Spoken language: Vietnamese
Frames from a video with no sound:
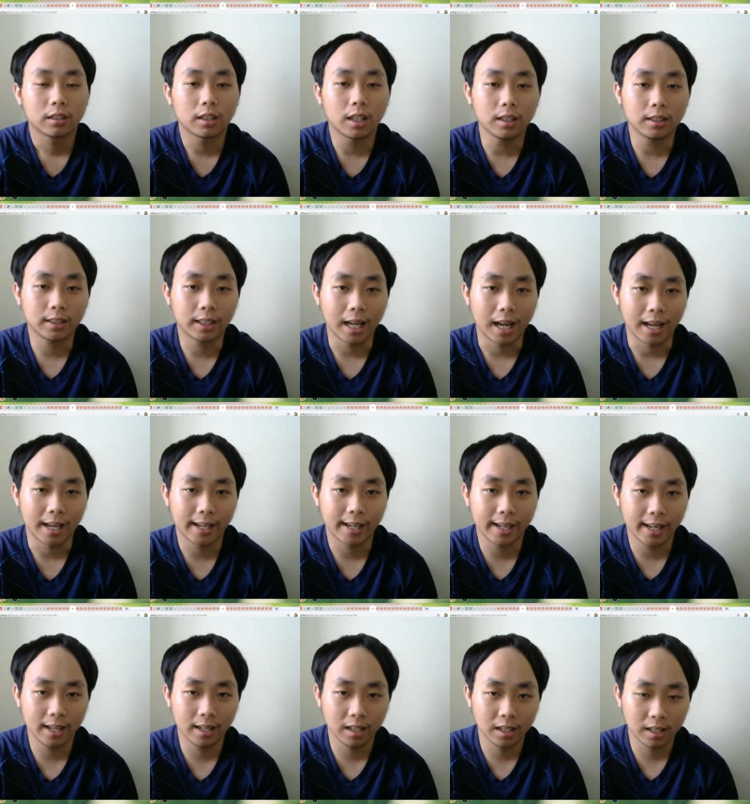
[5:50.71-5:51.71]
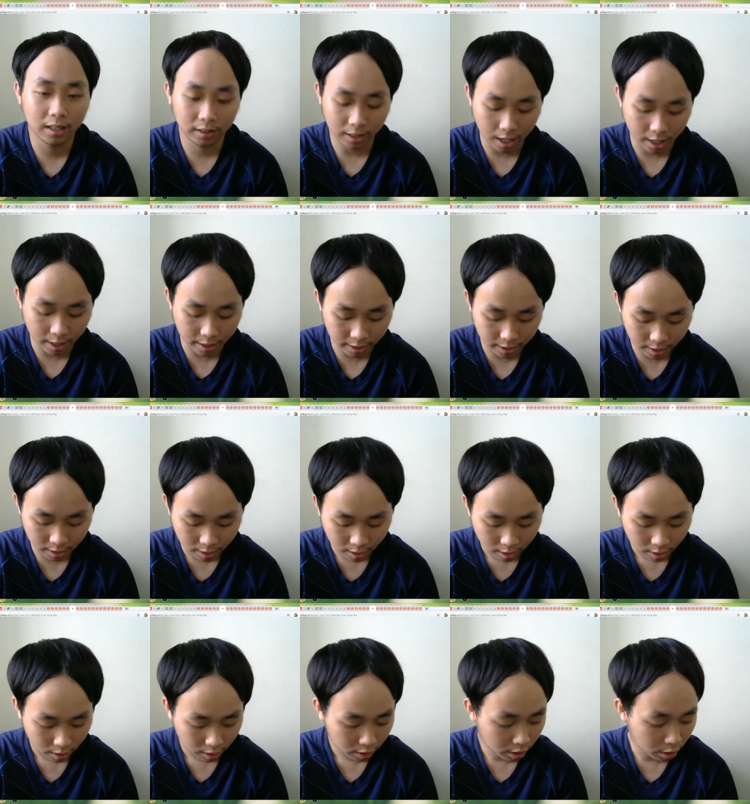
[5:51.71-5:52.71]
tất cả nghe lời thầy
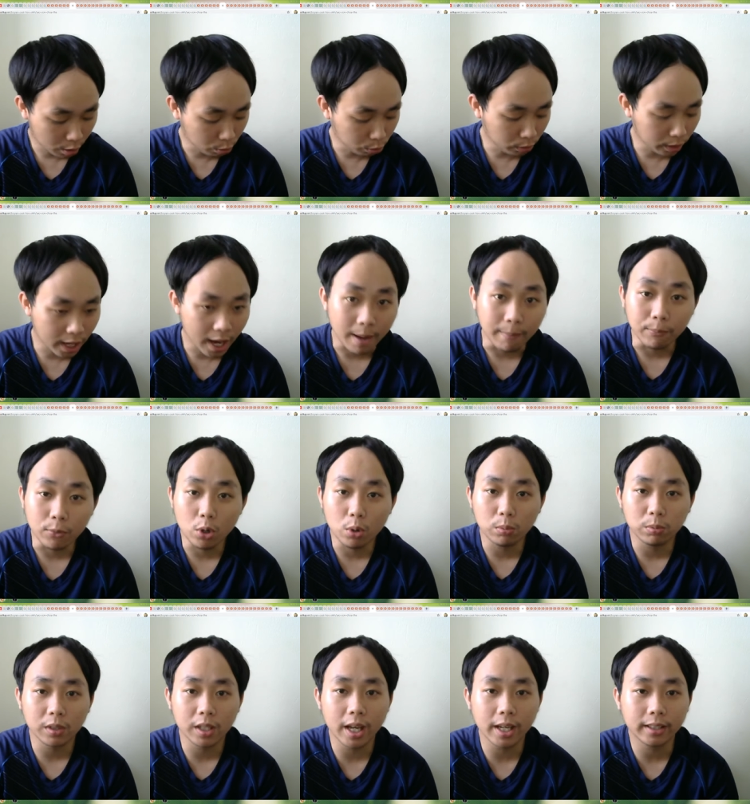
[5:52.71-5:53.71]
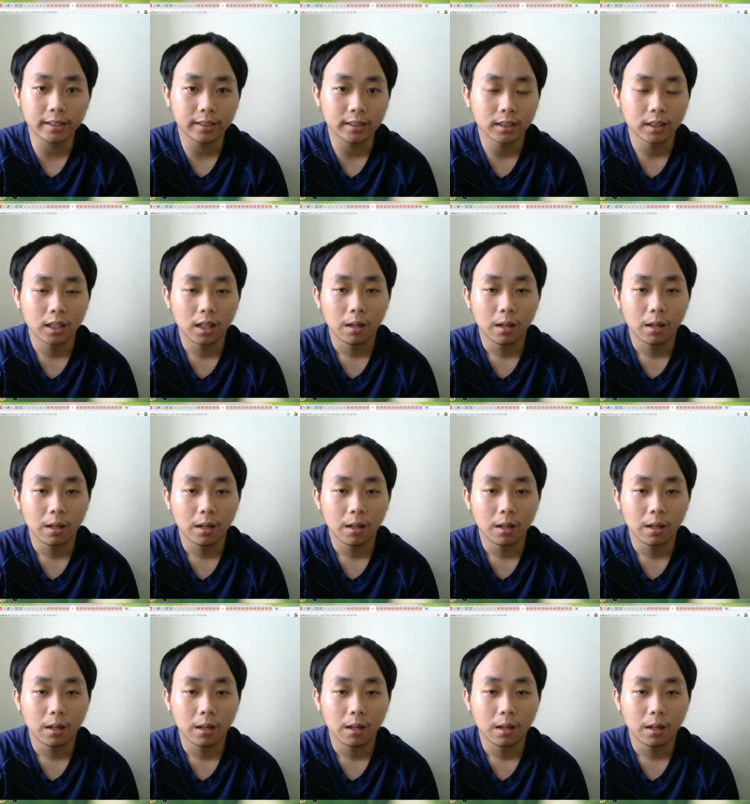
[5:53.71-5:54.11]
không dám nhúc nhích